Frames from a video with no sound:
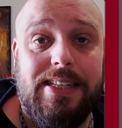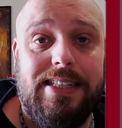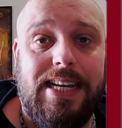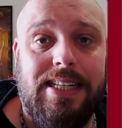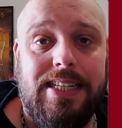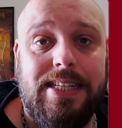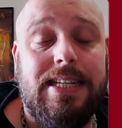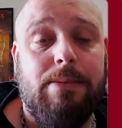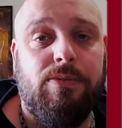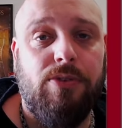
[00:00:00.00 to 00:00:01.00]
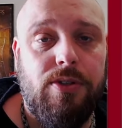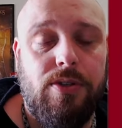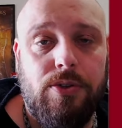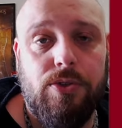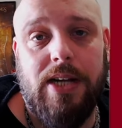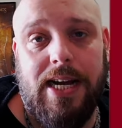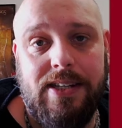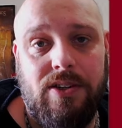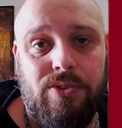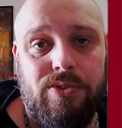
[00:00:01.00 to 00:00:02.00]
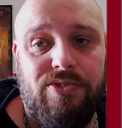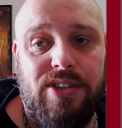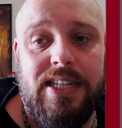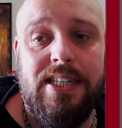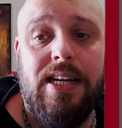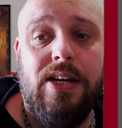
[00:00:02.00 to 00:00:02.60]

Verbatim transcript: dann ist er bewusstlos oder handlungsunfähig